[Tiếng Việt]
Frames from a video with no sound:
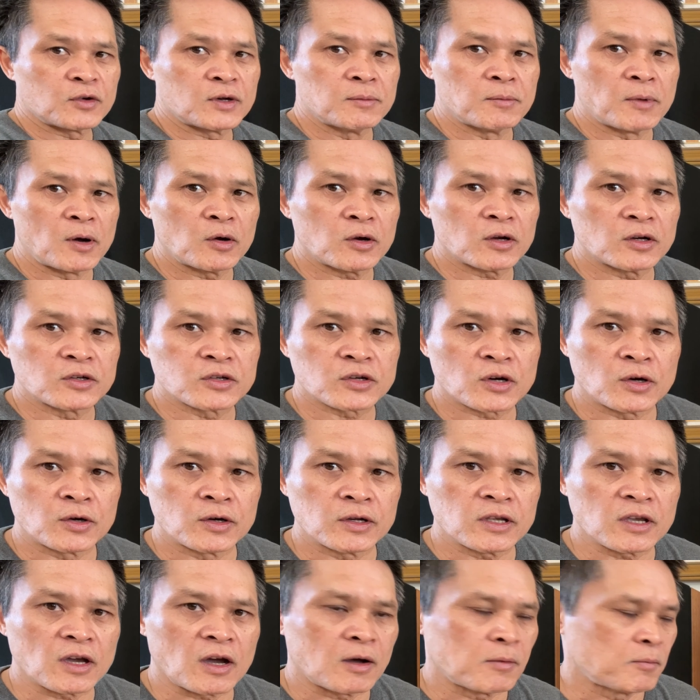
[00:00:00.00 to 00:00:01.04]
remote control nó
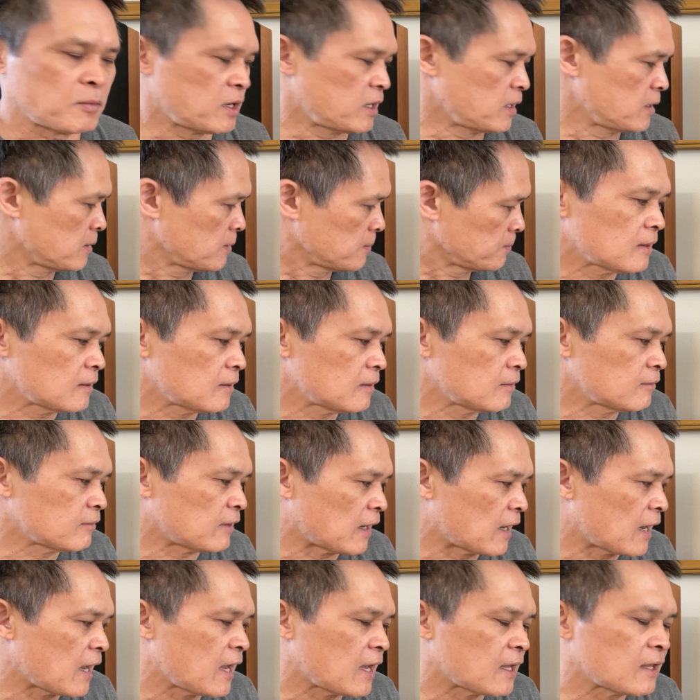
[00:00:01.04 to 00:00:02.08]
cho mình và
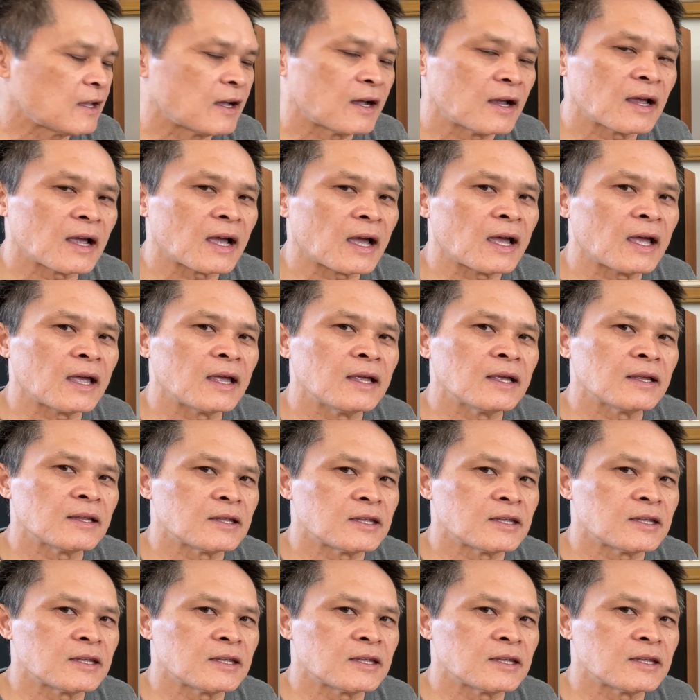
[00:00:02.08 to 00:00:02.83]
nghe những cái